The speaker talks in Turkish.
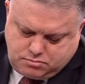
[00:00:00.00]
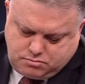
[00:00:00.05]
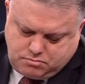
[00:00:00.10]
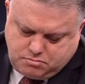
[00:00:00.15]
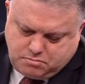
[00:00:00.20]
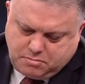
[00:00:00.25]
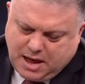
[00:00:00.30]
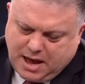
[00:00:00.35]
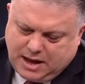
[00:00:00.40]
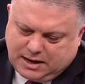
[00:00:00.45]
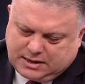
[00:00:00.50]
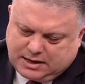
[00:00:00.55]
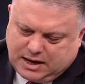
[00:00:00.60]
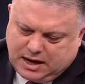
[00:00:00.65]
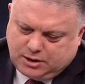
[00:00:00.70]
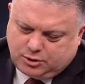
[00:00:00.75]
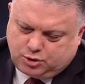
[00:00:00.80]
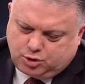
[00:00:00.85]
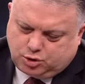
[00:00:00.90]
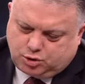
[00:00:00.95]

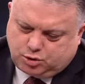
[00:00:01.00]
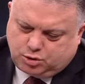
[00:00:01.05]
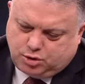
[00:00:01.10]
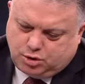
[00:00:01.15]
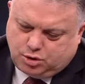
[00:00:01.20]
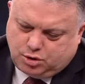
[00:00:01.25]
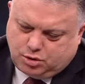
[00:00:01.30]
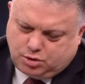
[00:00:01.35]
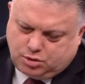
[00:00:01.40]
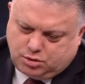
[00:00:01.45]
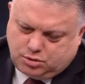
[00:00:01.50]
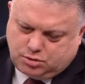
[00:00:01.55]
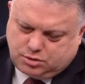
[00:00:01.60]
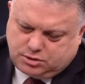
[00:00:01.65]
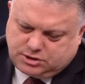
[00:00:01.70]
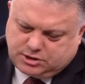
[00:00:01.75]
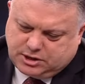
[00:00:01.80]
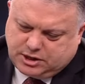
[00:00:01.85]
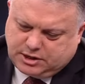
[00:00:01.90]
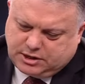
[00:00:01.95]
Berkan Kutlu
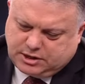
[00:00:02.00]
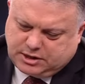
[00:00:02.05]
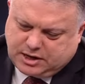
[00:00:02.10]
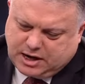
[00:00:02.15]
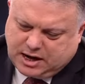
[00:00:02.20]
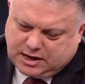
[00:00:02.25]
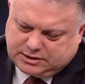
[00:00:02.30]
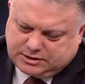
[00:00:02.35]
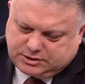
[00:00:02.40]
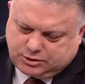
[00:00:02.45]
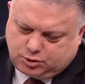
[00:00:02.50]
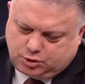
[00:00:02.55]
sarı kart